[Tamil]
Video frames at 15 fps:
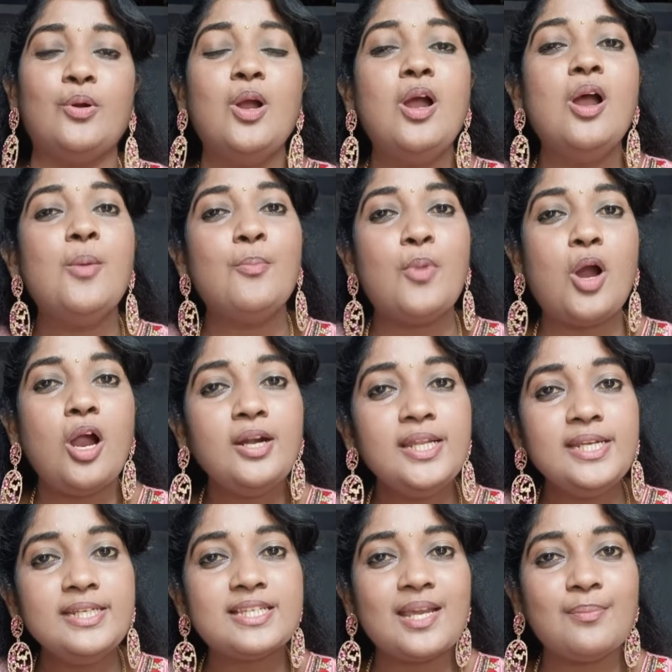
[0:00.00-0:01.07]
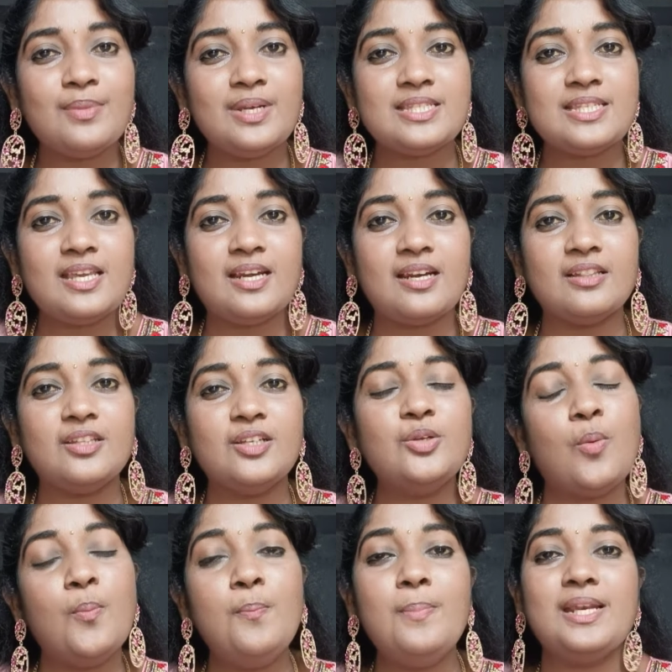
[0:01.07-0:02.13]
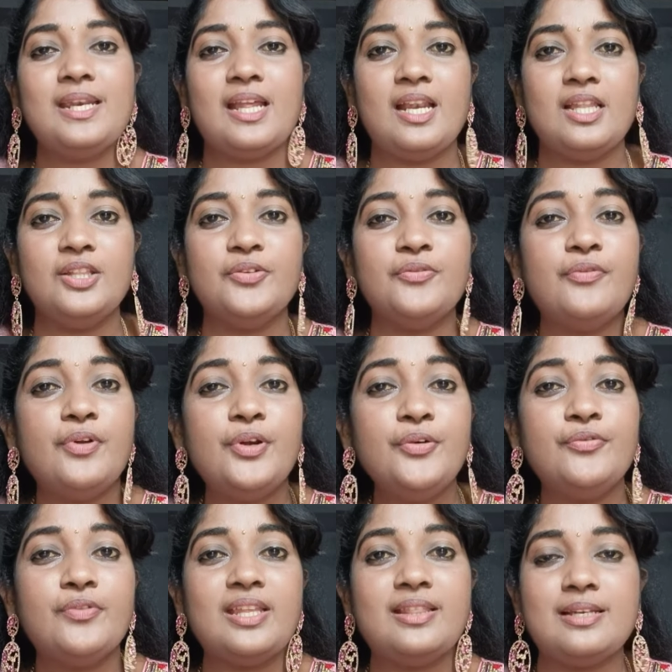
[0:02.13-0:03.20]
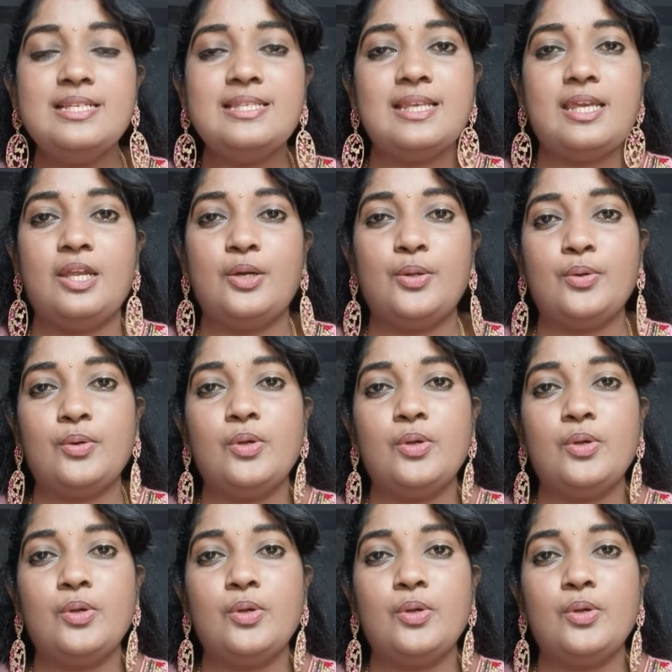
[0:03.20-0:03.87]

மார்னிங் டைமில் செய்கிறது ரொம்ப நல்லது வெறும் வயிற்றில் செய்யணும்